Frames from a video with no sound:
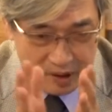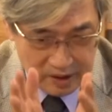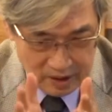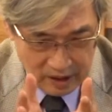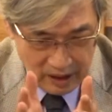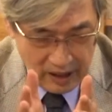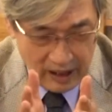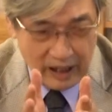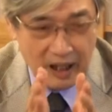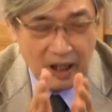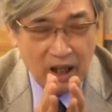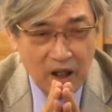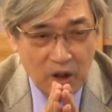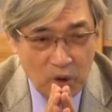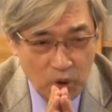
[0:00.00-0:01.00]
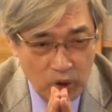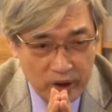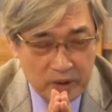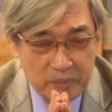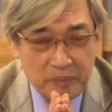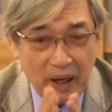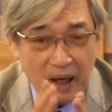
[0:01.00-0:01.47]
他
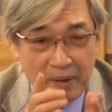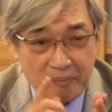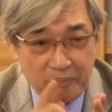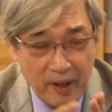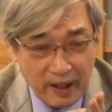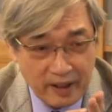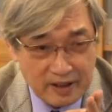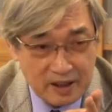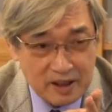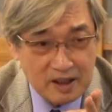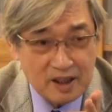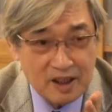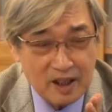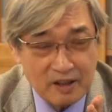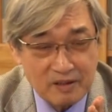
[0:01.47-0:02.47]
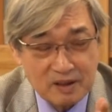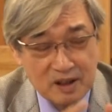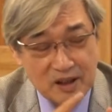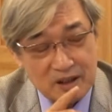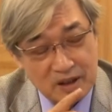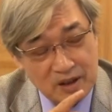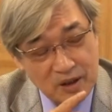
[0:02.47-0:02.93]
会把每一年
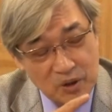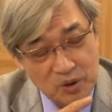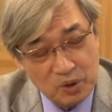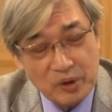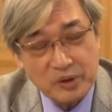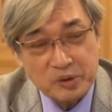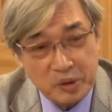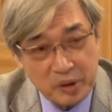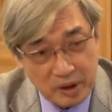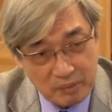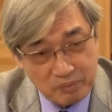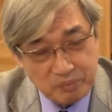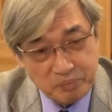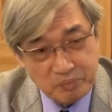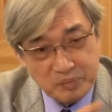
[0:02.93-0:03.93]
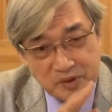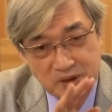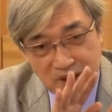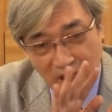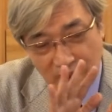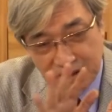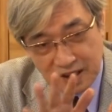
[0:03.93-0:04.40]
的闰月
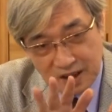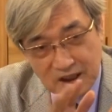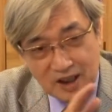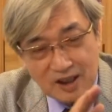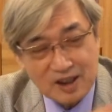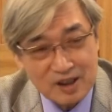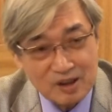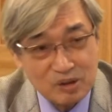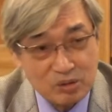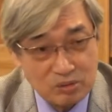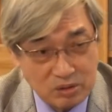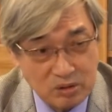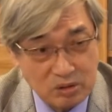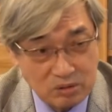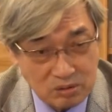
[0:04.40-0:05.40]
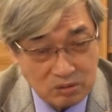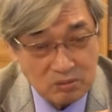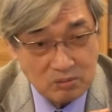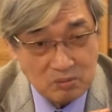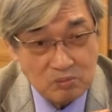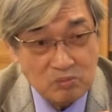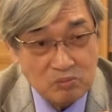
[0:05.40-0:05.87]
讲得清清楚楚。
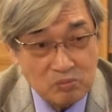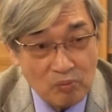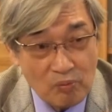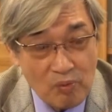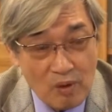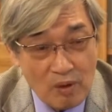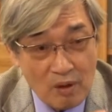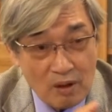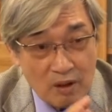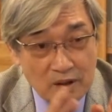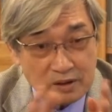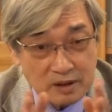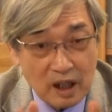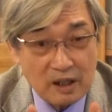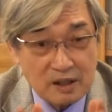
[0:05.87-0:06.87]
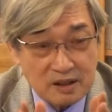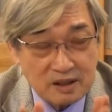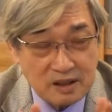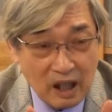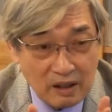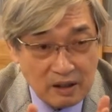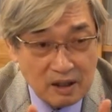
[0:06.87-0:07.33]
那
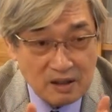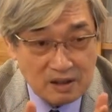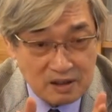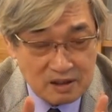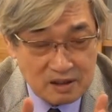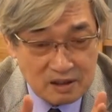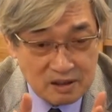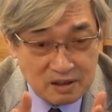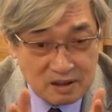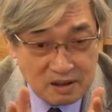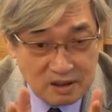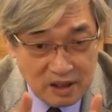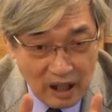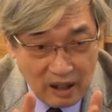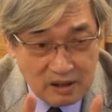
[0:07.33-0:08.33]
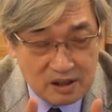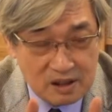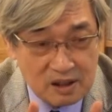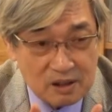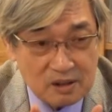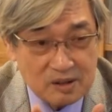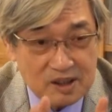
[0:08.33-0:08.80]
当当时
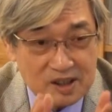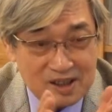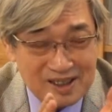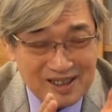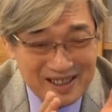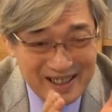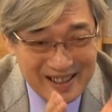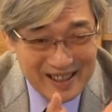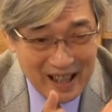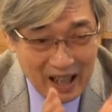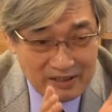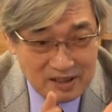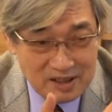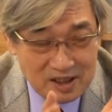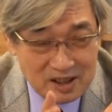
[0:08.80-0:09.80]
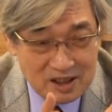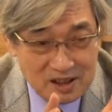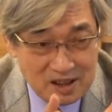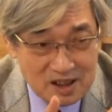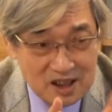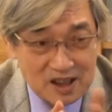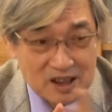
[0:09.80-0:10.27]
候是以干支
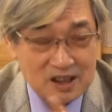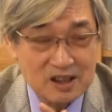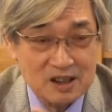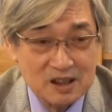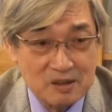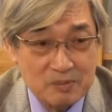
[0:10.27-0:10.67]
纪日，